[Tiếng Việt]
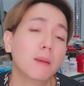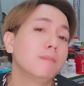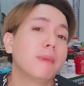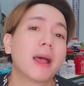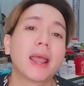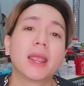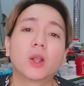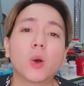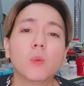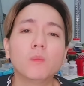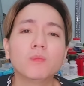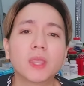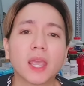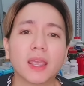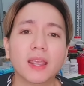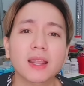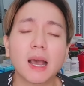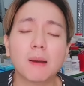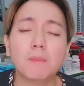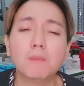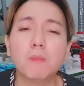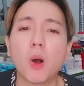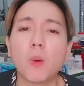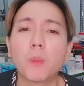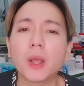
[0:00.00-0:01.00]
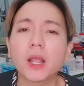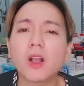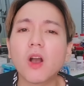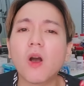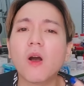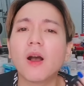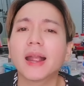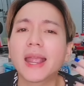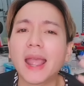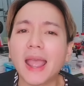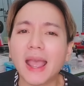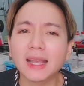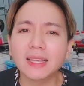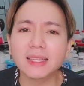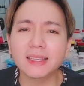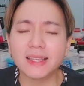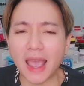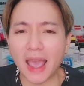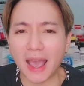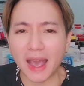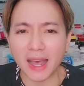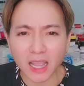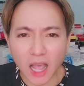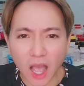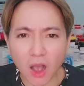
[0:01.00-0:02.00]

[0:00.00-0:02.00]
mày cũng chỉ là một cái con khán giả